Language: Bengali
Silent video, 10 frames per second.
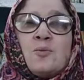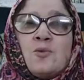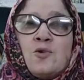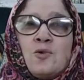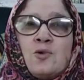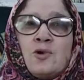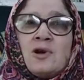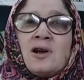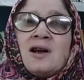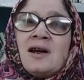মূল
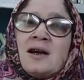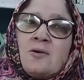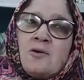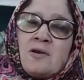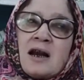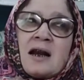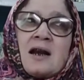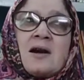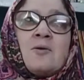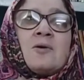এগুলো
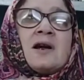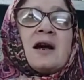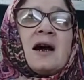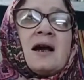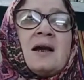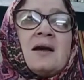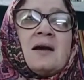রান্না করে খায়